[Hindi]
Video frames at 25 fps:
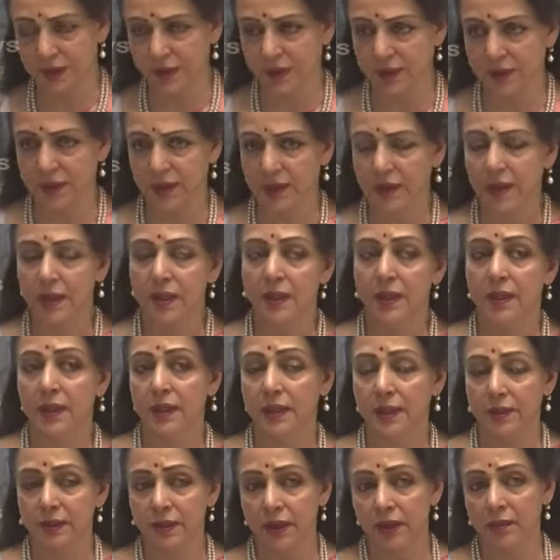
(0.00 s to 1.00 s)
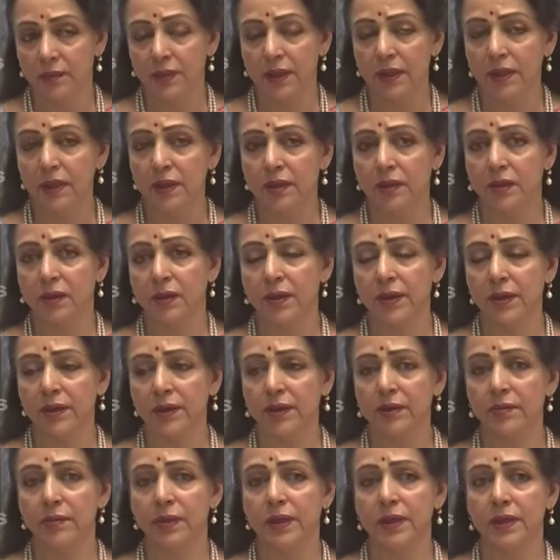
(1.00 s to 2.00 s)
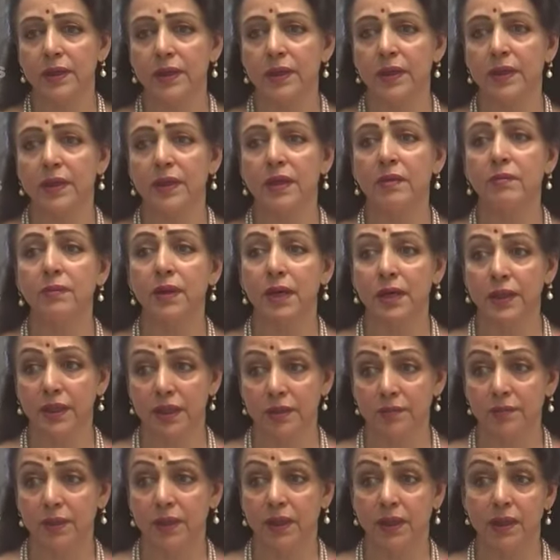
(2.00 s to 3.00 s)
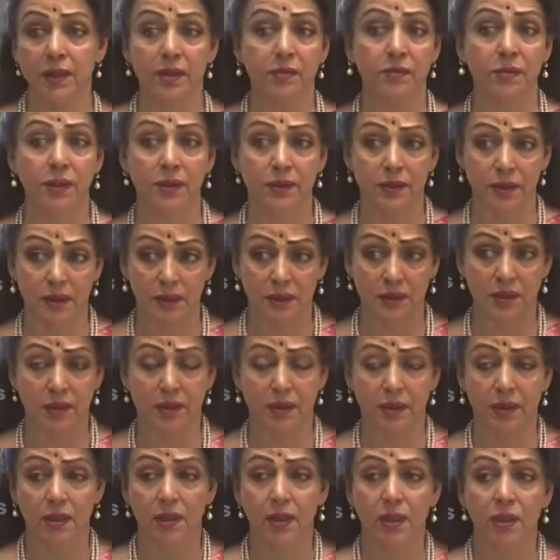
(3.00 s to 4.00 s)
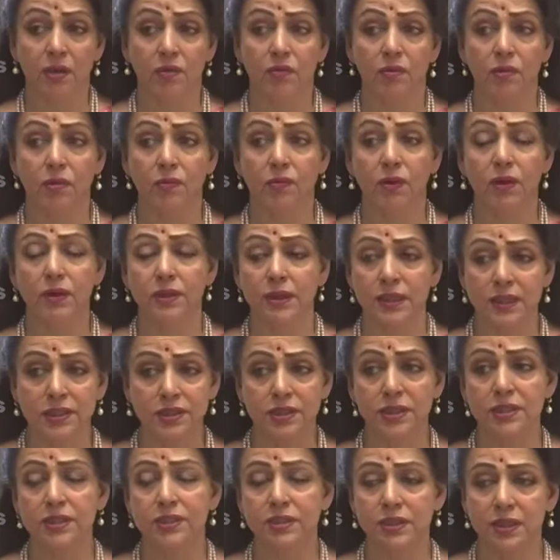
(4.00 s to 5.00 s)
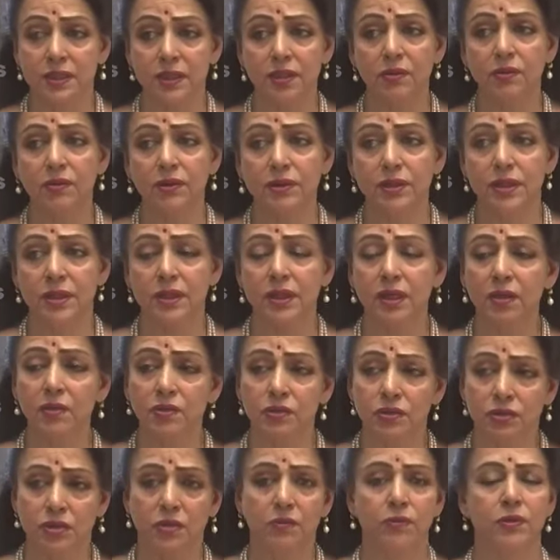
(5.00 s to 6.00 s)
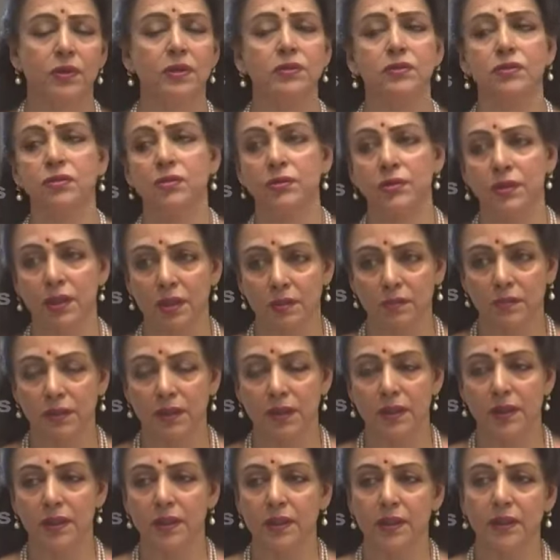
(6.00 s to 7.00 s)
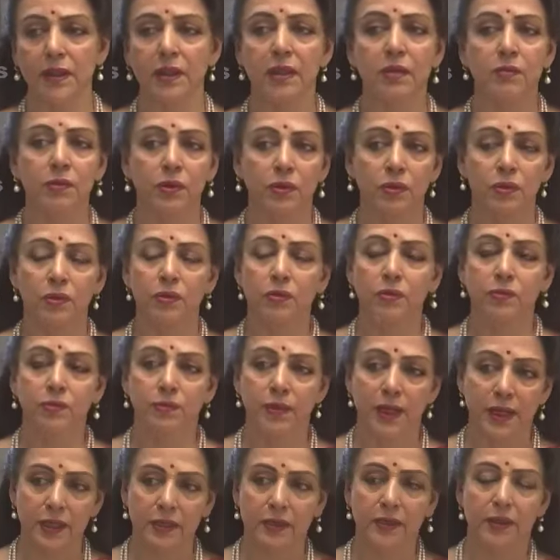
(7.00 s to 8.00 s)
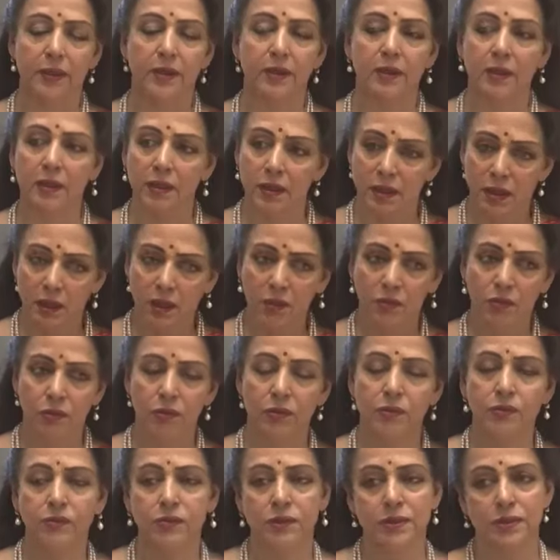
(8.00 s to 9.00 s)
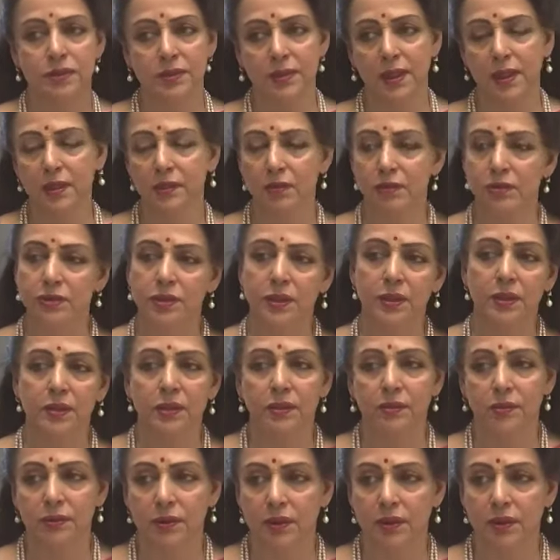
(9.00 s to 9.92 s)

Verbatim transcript: करेगी लेकिन हमारा कॉरिडोर बनाने का बांके बिहारी बंदर का वो बहुत कंजेस्टेड है वो जगह उसका बहुत सुंदर बनाने का हम लोग प्लान कर रहे हैं वो स्टार्ट हो जाएगा